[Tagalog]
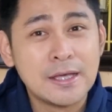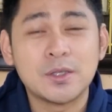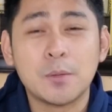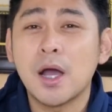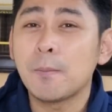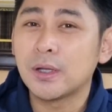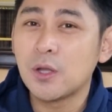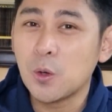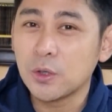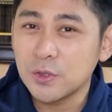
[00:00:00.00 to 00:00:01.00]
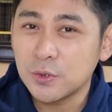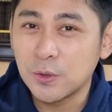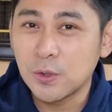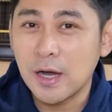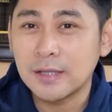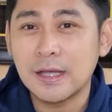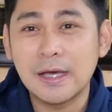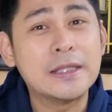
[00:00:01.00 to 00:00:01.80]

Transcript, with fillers: sa mga panahong ito at uh,